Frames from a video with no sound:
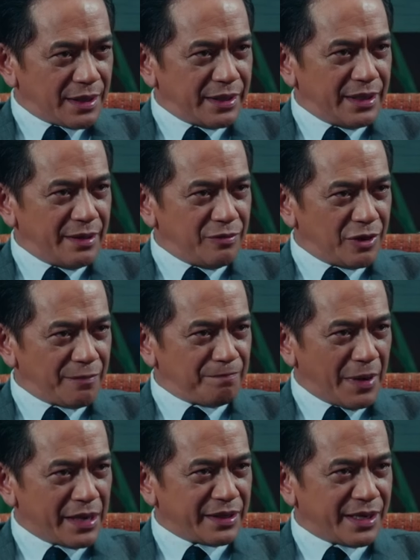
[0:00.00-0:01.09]
Anda boleh
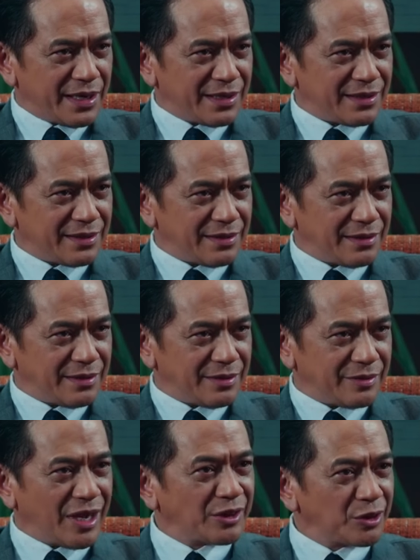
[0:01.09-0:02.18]
panah
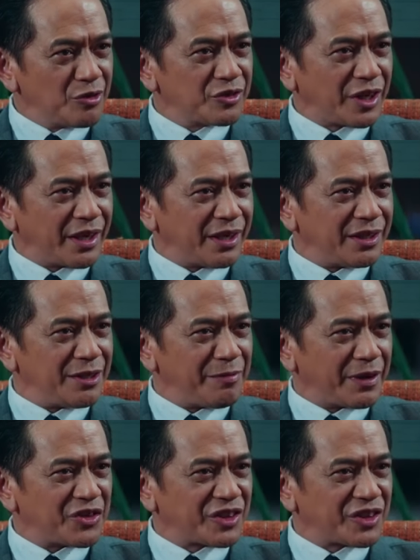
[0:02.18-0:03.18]
jantung saya di depan